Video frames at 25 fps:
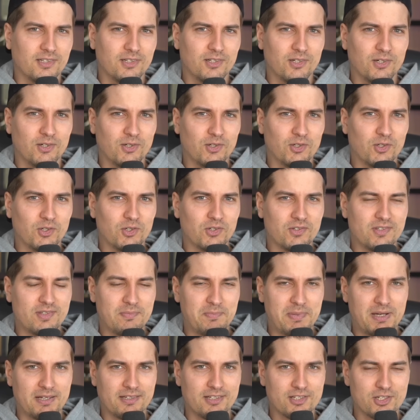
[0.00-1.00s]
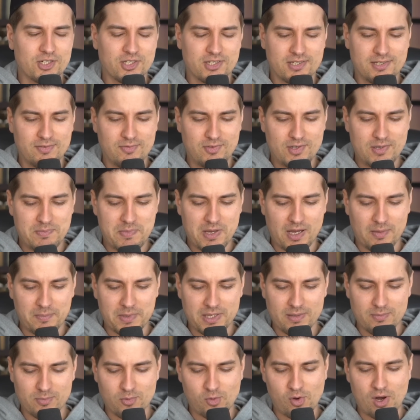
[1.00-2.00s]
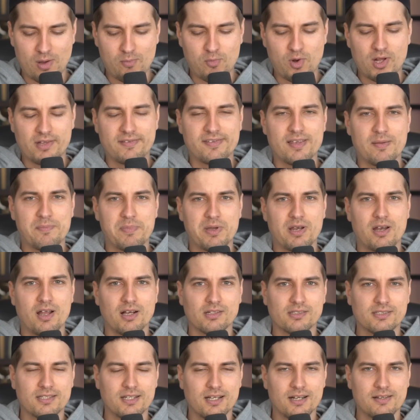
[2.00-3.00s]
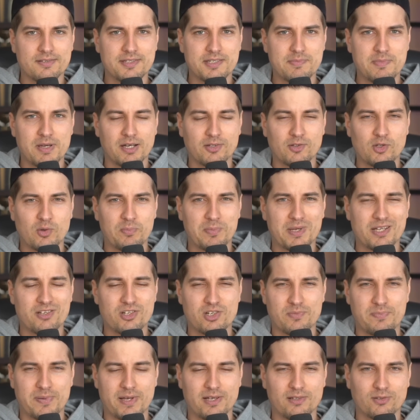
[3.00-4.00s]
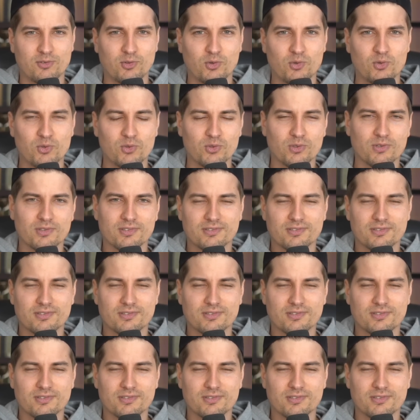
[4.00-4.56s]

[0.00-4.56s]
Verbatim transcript: Euh, c'est pas un adjectif cyber, mais bon, la boîte s'appelle Accès à la cyber-tempête, j'ai pas trop...